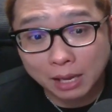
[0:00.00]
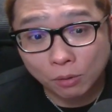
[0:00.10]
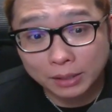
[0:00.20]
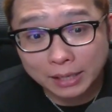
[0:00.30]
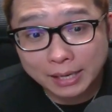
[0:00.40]
こ
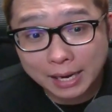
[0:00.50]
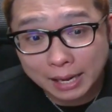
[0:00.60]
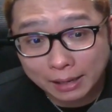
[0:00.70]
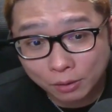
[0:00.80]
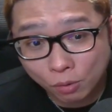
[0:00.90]
の辺りか
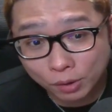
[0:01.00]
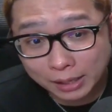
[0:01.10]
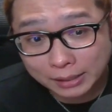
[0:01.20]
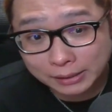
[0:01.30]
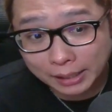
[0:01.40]
ら、こういう
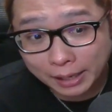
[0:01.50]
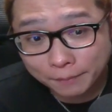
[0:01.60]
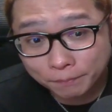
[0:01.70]
形でね、